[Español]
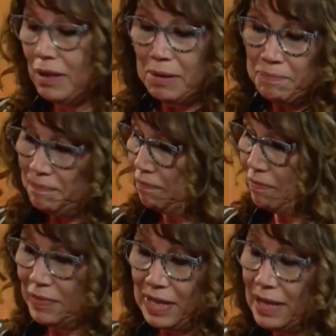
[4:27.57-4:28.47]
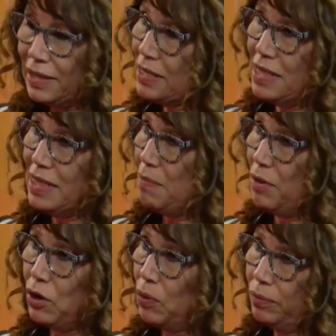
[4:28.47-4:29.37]
para tener el 30
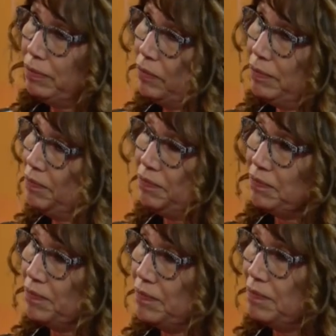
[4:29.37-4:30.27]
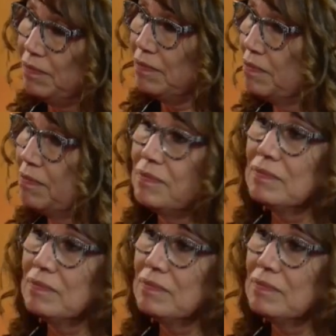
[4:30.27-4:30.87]
centímetros. Por ejemplo, la tablet 30